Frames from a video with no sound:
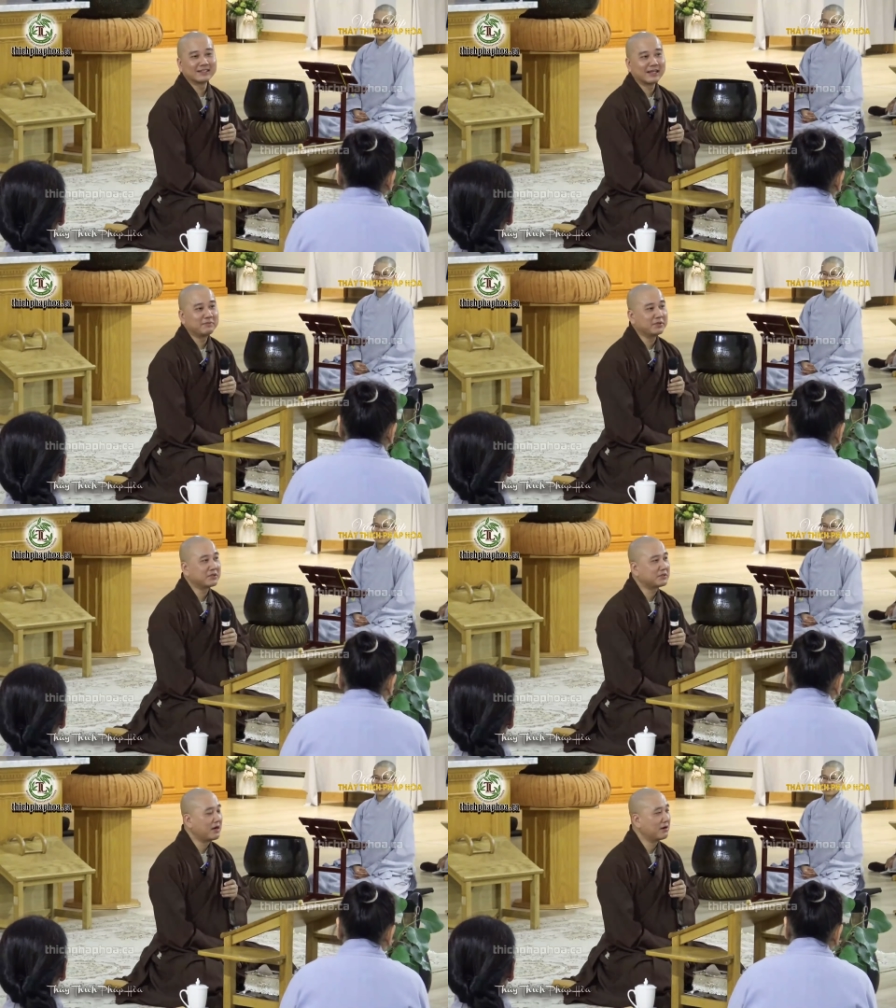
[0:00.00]
Cái mình
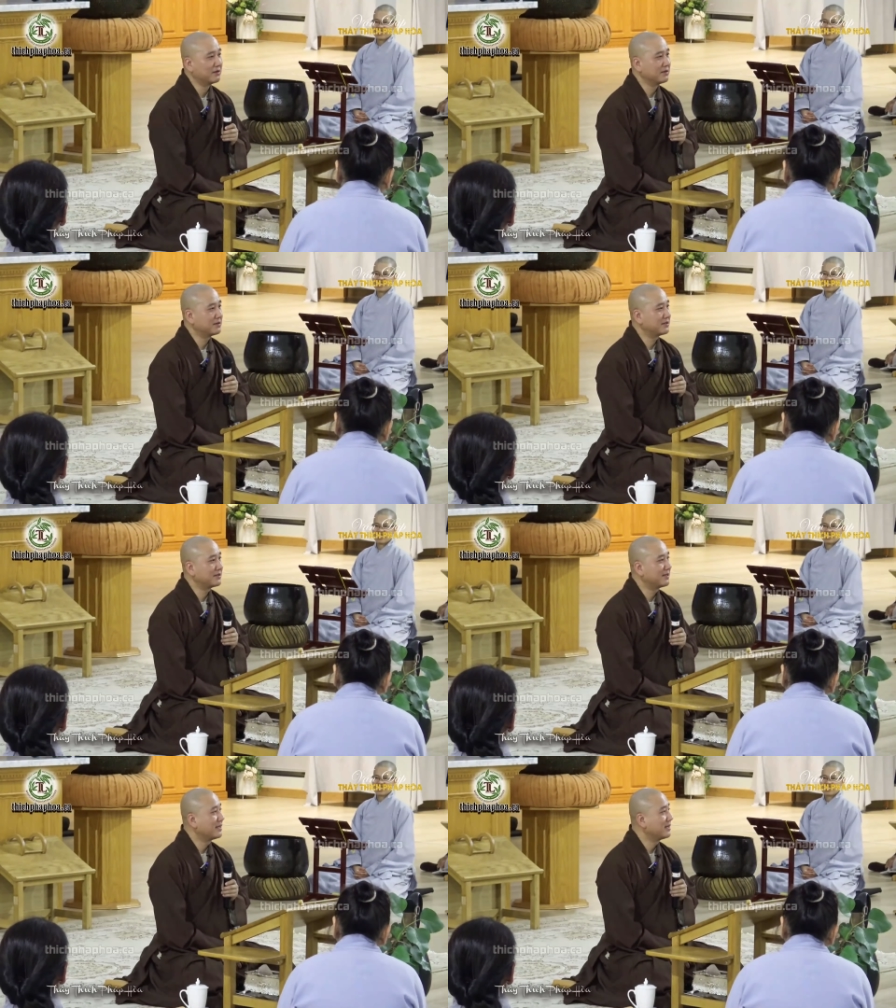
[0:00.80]
nói trời ơi,
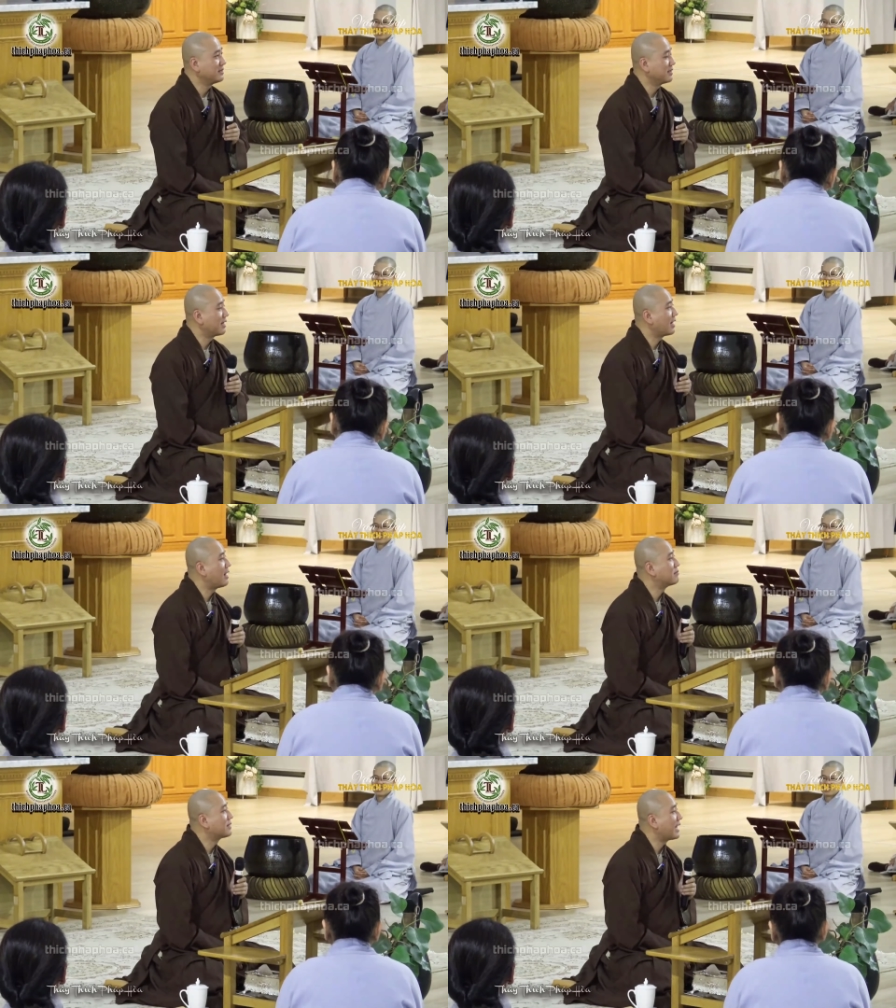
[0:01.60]

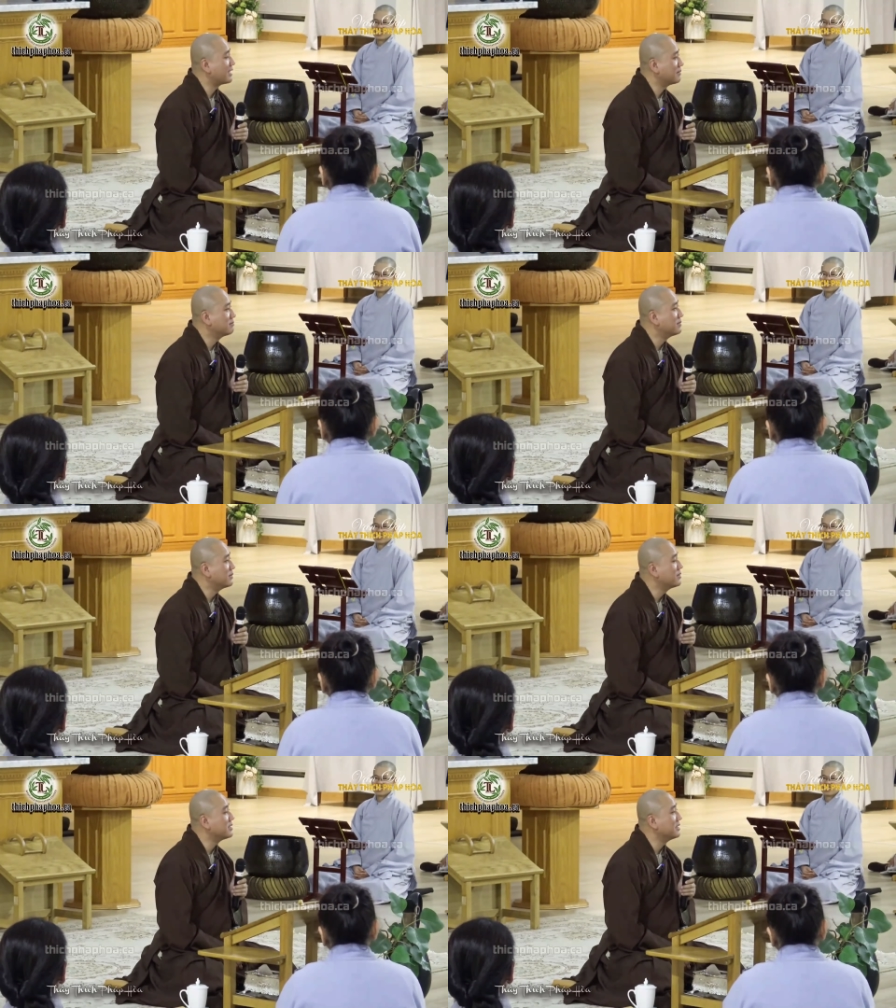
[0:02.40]
ông thầy ông
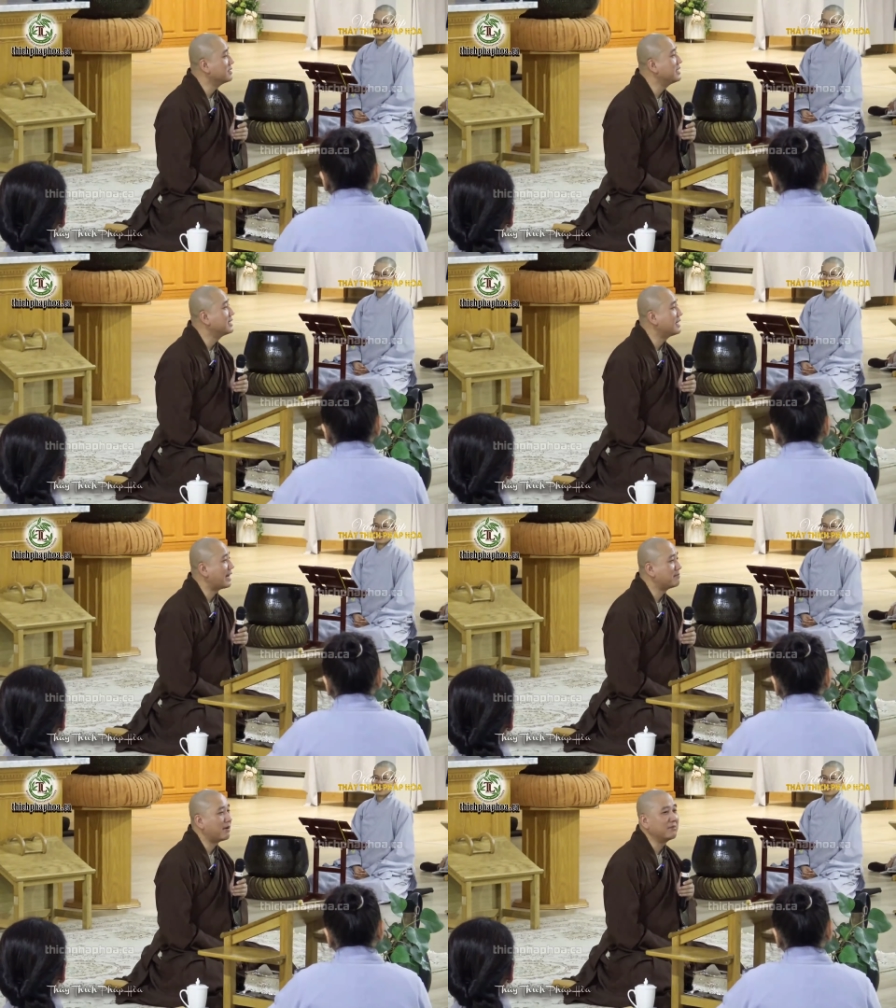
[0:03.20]
biểu giữ yên
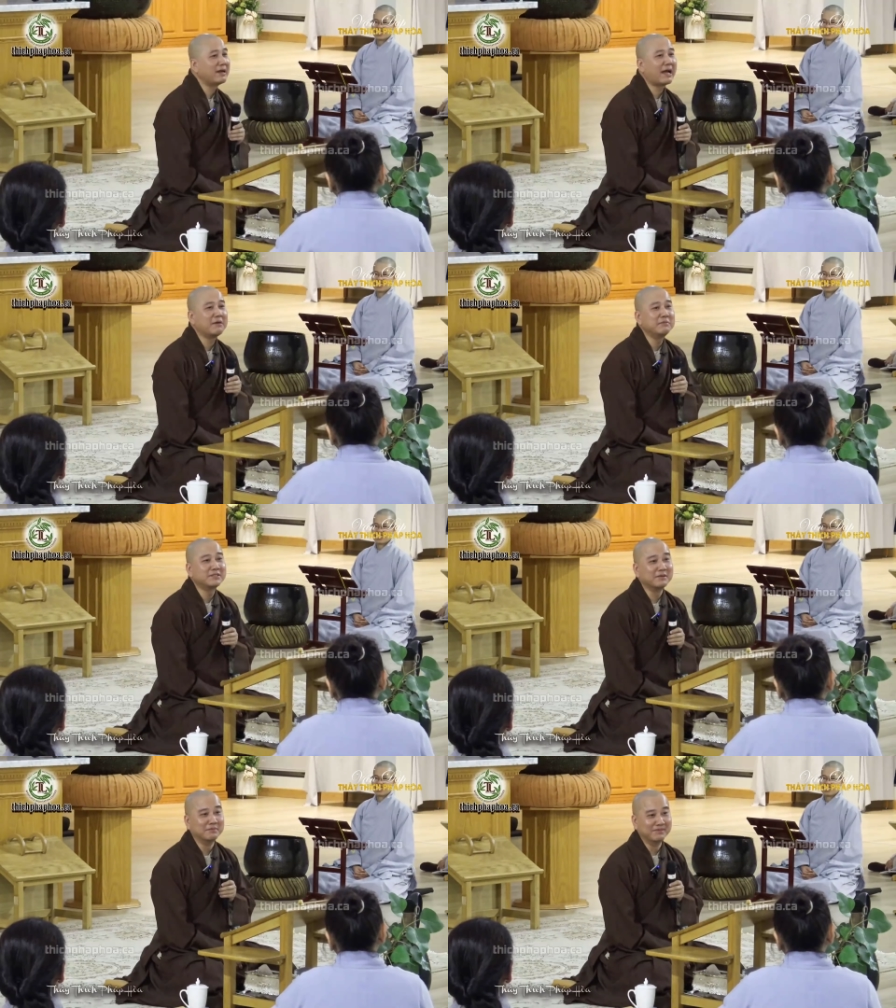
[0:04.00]
lặng mà ông la um sùm.